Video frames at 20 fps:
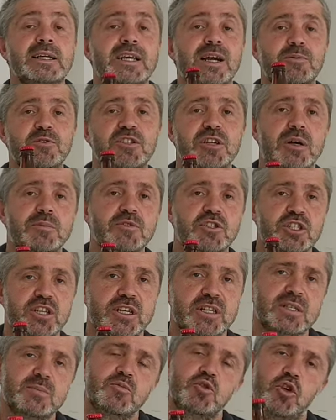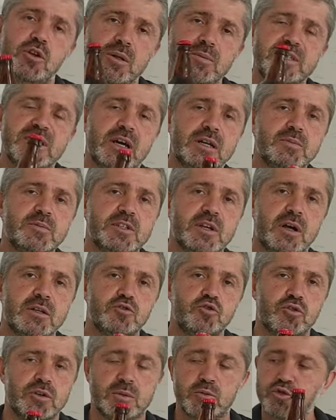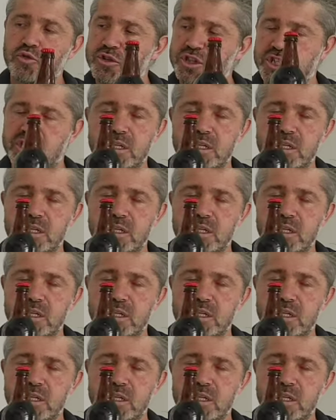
Yapacağımız şey şöyle bir yarım saat sonra bütün